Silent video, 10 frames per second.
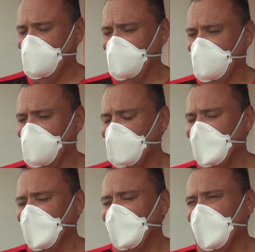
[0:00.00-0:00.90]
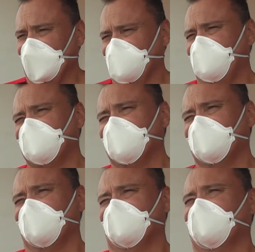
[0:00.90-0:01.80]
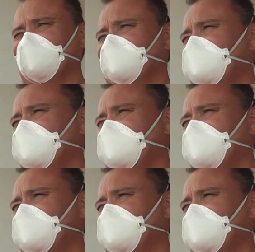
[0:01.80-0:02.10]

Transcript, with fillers: É, haja visto nós, nós somos uma